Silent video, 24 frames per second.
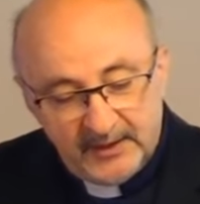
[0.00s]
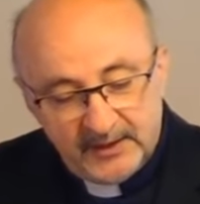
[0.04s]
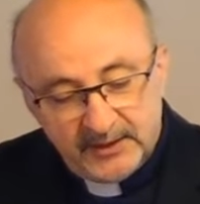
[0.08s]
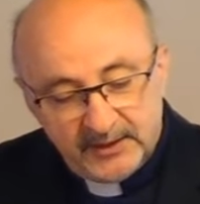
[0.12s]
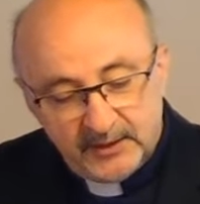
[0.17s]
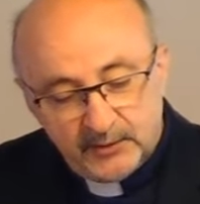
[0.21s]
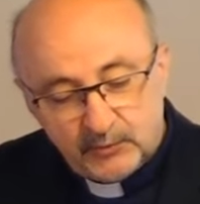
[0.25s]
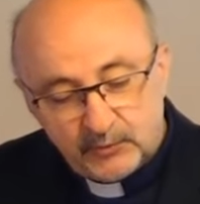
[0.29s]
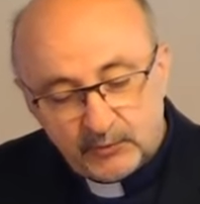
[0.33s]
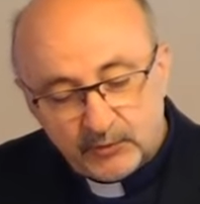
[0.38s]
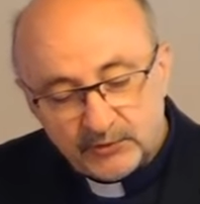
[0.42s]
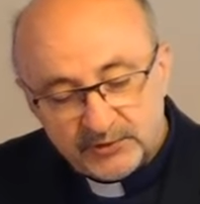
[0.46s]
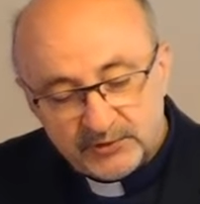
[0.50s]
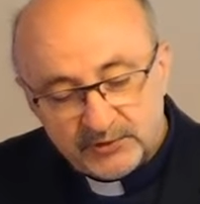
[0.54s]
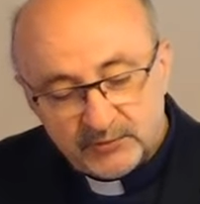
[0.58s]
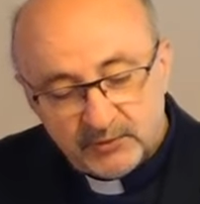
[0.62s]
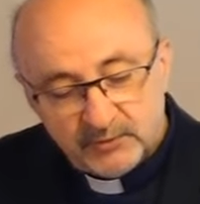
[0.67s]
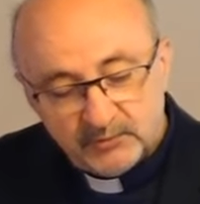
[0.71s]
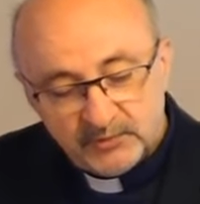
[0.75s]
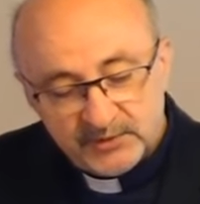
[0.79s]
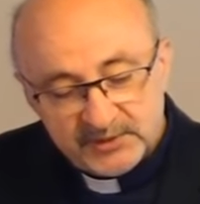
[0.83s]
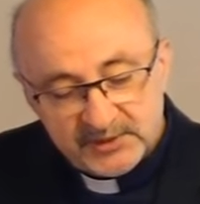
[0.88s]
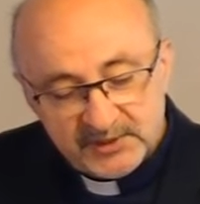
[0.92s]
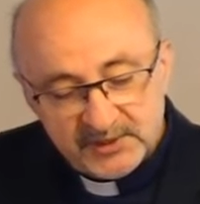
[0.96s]
I urodziło
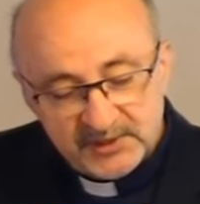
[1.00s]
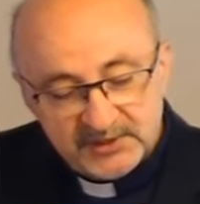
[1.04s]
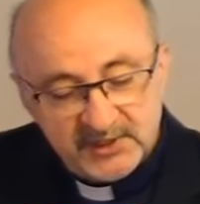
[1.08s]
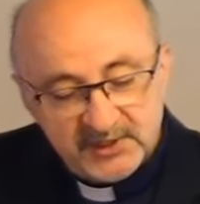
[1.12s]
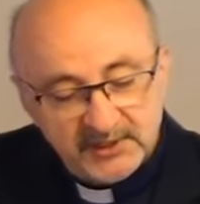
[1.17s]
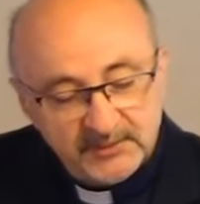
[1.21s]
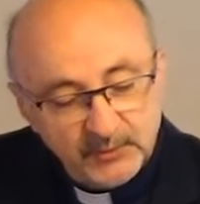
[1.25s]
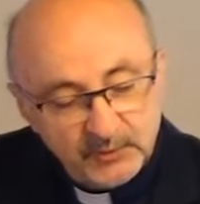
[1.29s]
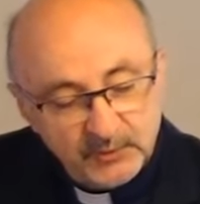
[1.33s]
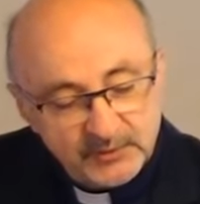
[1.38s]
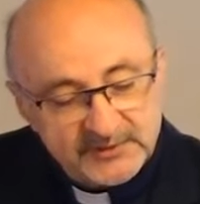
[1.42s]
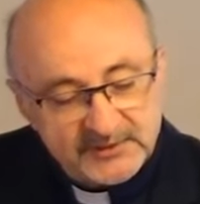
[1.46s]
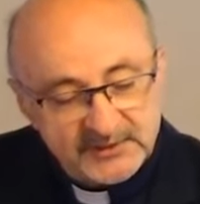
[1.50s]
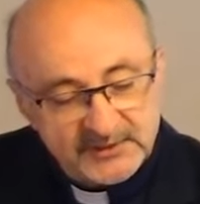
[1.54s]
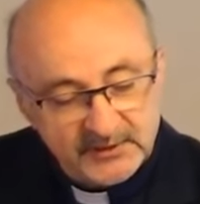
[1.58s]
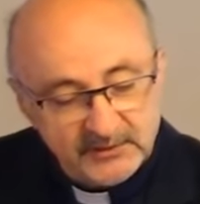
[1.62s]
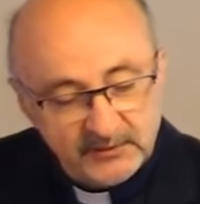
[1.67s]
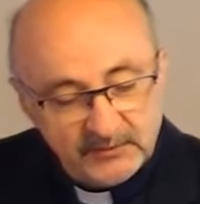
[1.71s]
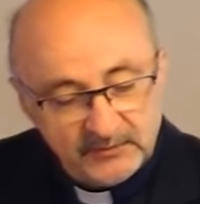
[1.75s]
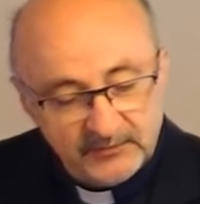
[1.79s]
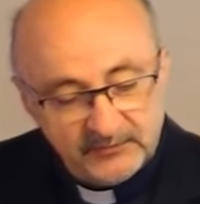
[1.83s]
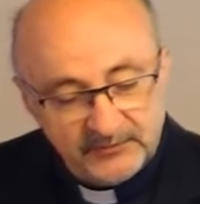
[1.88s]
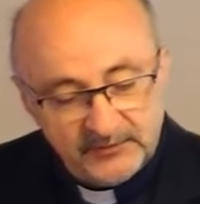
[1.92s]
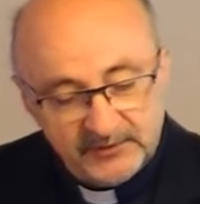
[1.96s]
mu się siedmiu
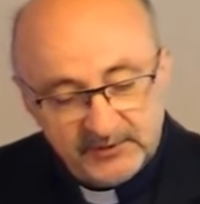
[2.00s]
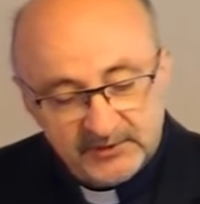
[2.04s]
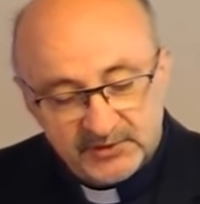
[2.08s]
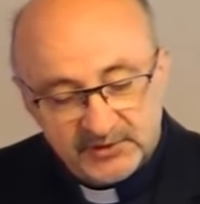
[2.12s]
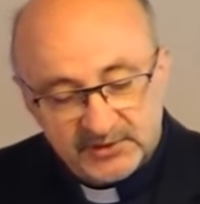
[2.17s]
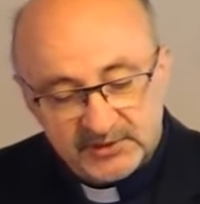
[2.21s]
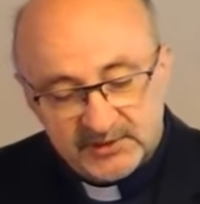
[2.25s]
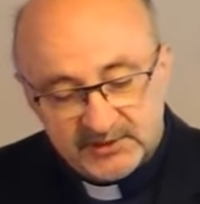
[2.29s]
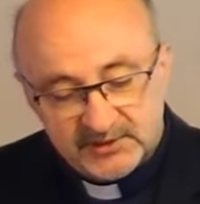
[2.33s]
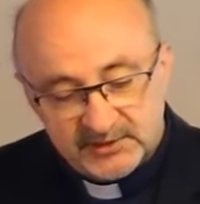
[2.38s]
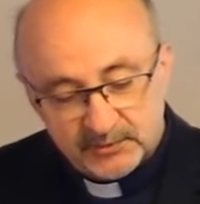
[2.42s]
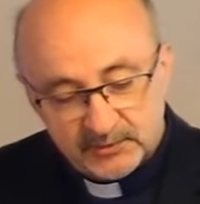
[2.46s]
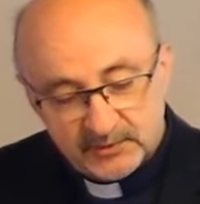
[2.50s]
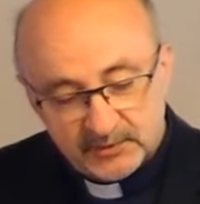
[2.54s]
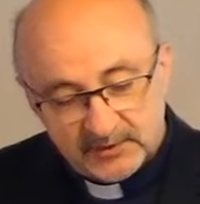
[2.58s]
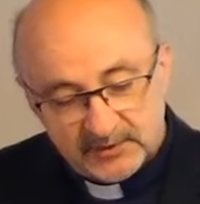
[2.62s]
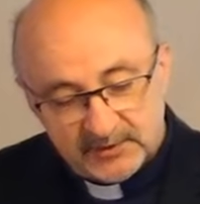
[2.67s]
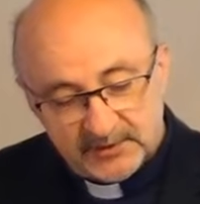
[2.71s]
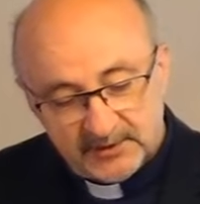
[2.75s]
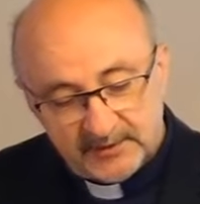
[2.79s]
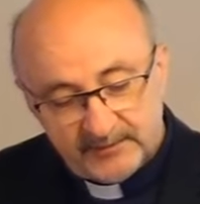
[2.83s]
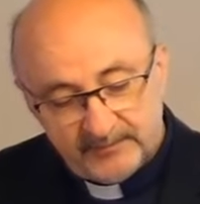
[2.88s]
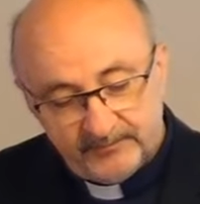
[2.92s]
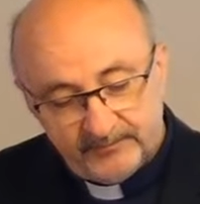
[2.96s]
synów i trzy
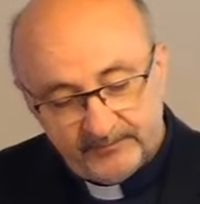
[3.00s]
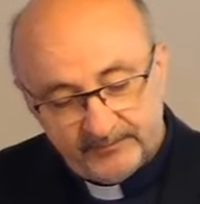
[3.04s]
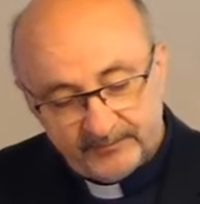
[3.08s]
córki